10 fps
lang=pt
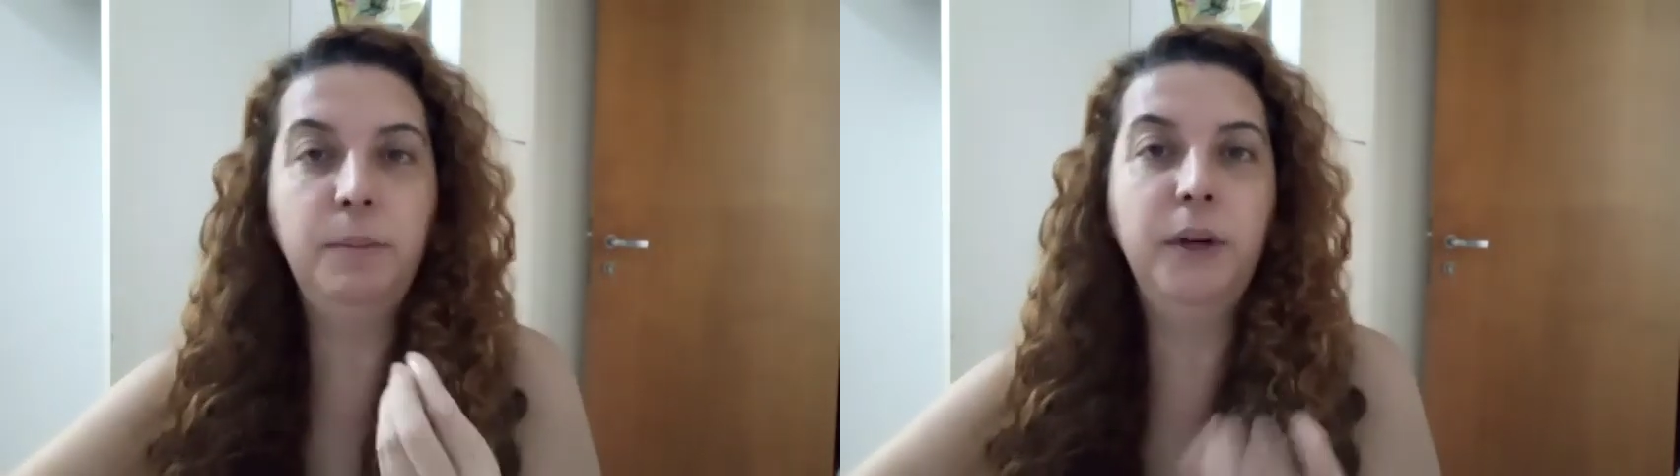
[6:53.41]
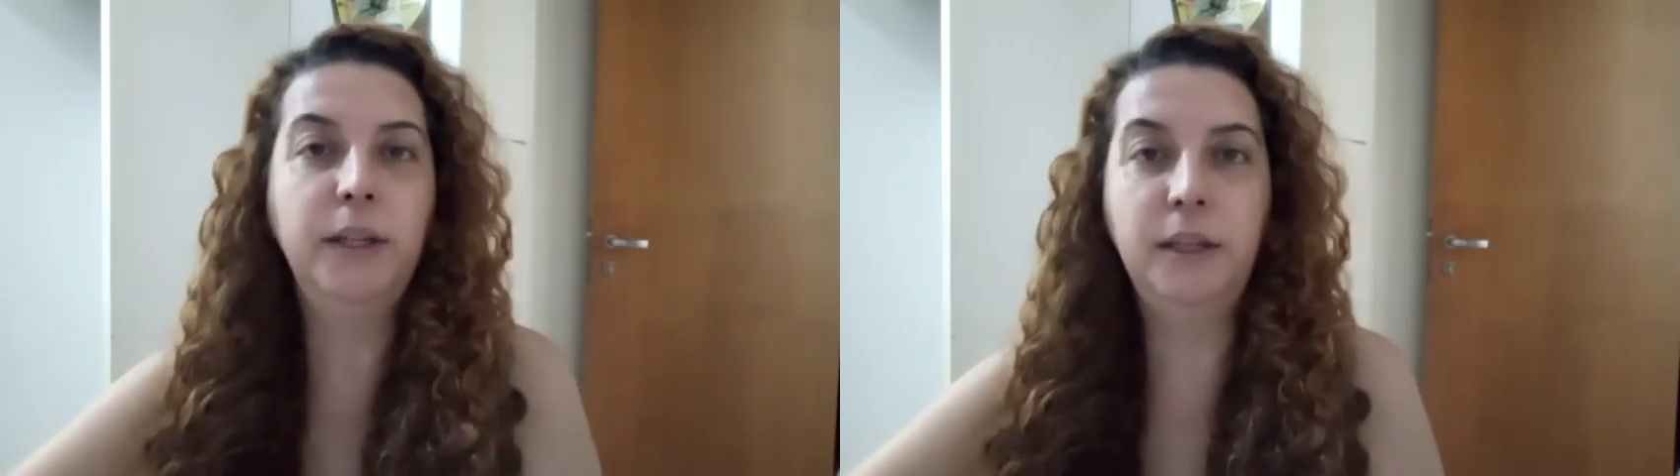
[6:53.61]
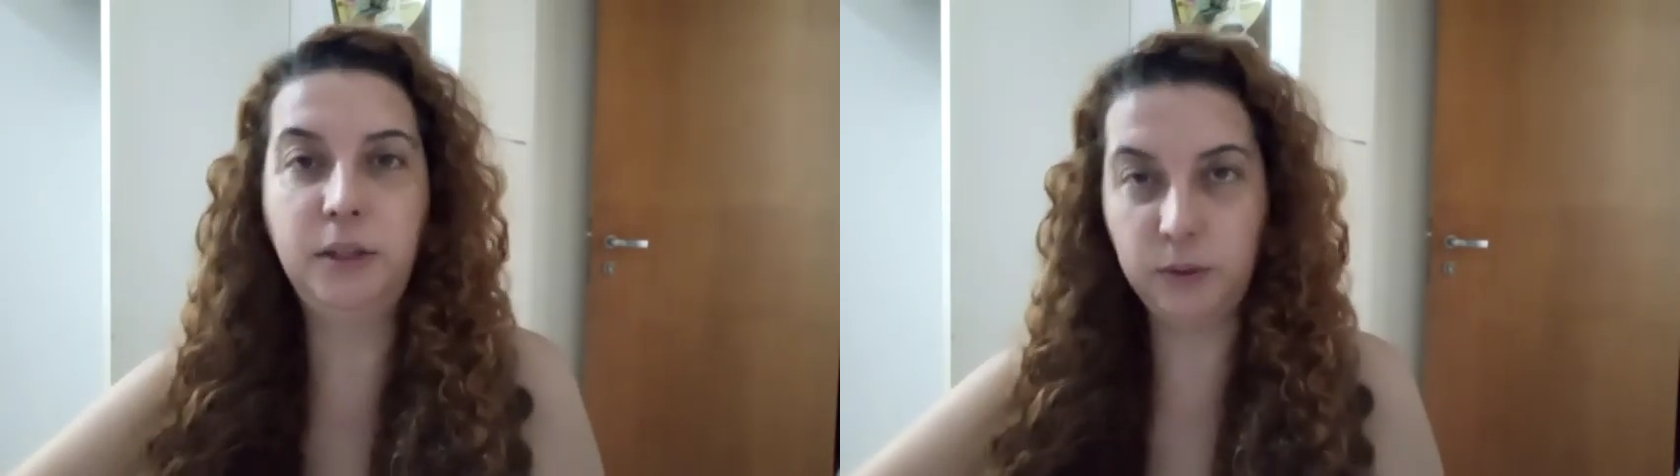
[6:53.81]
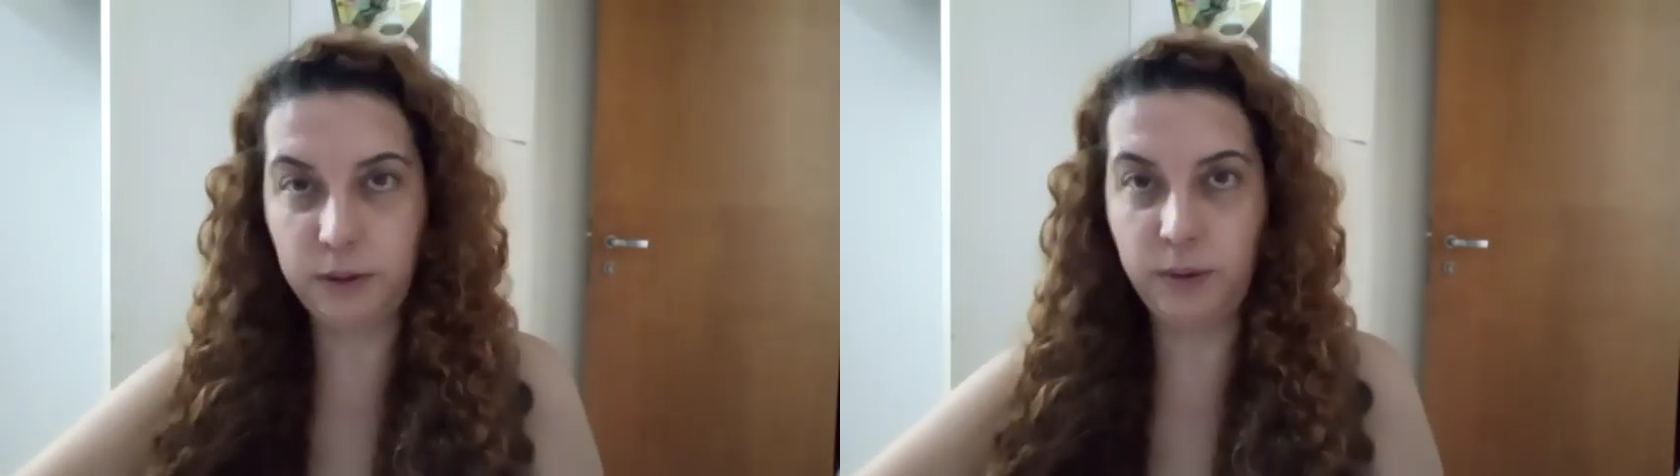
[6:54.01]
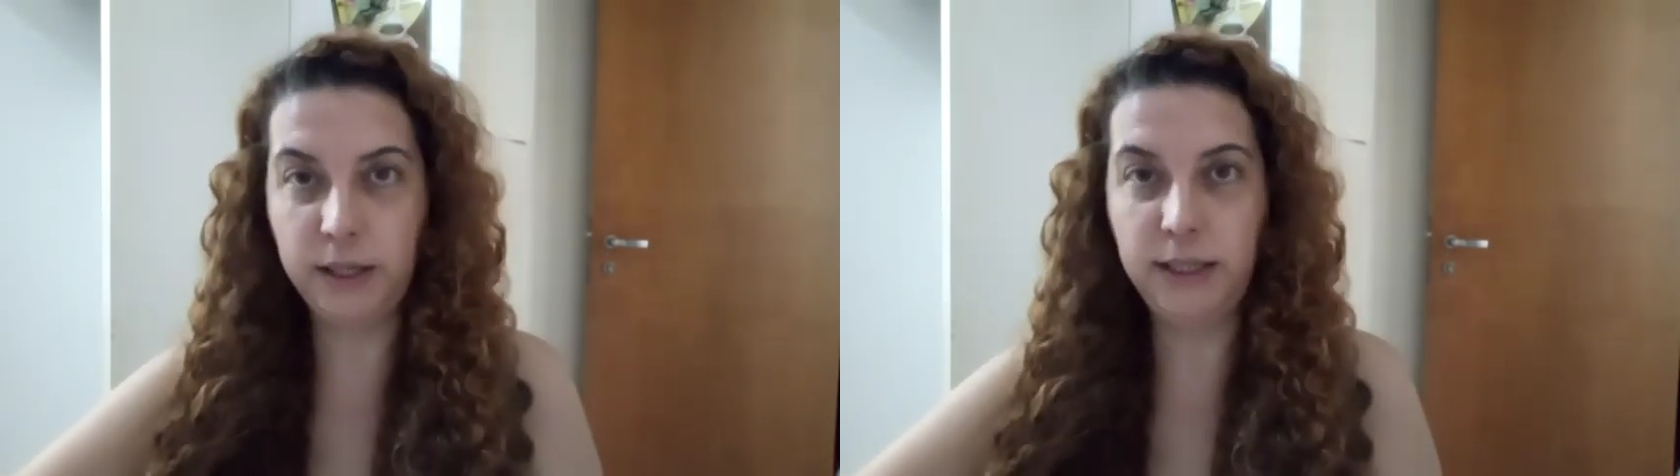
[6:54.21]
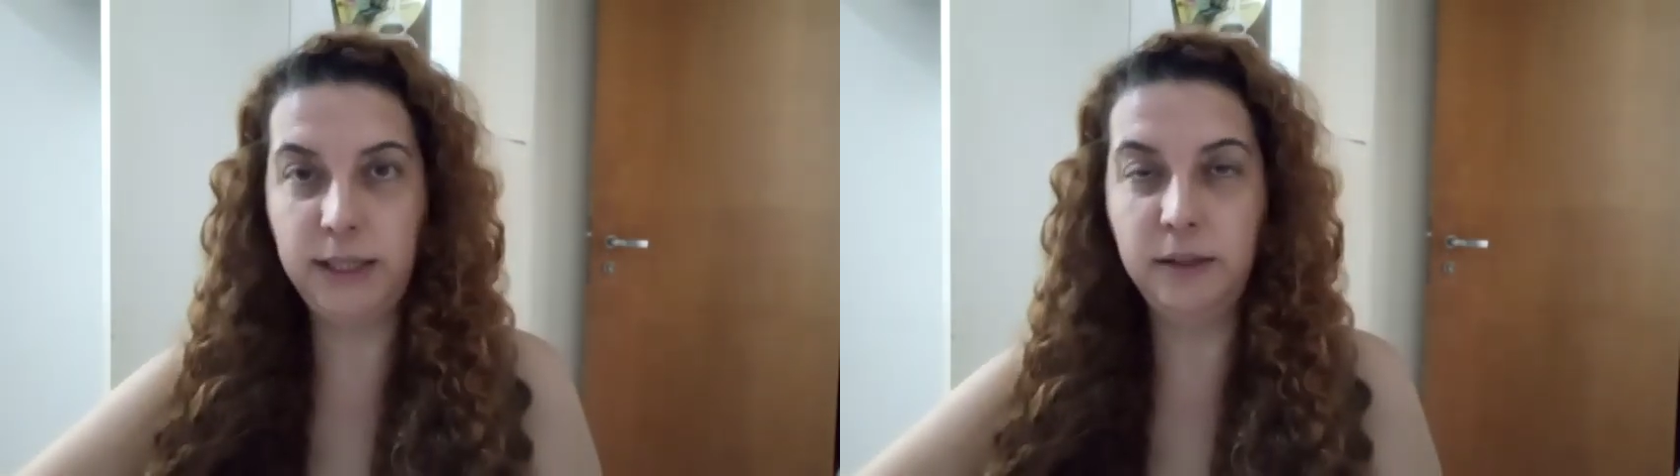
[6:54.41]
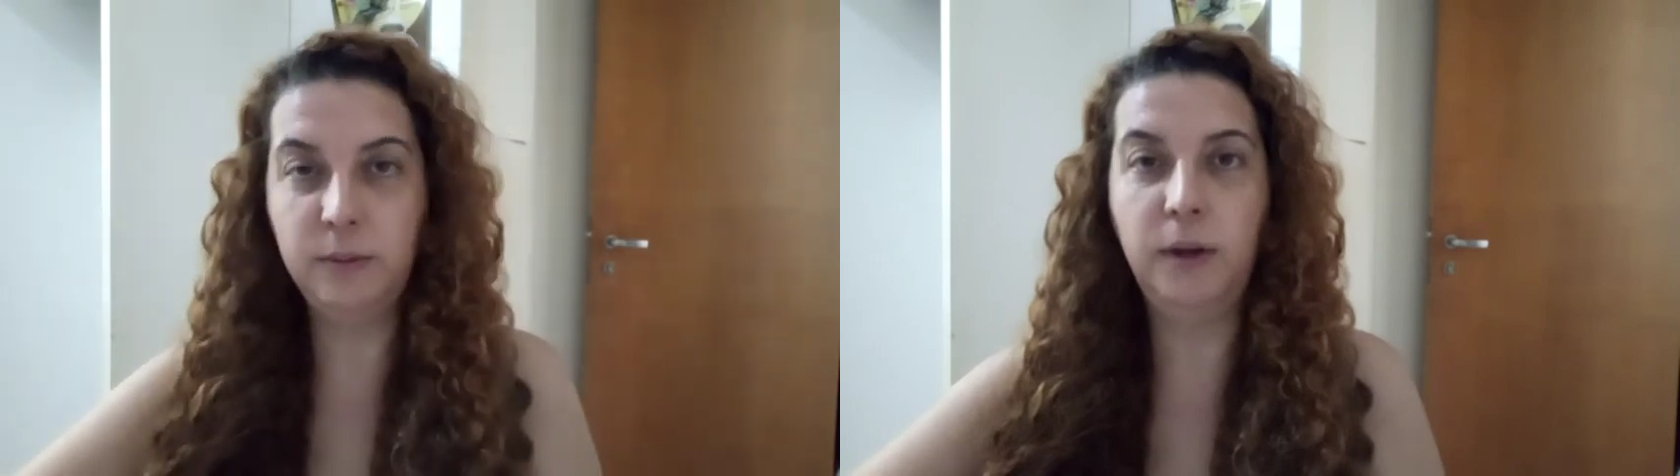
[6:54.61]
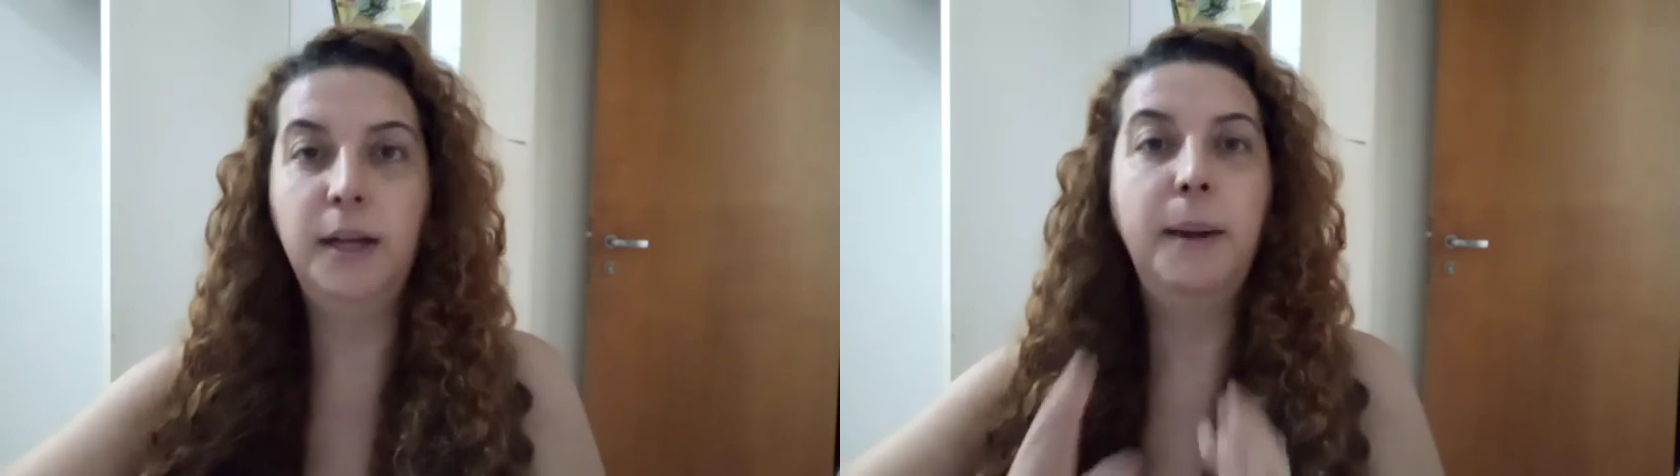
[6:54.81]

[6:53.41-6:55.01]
importante ao seu organismo.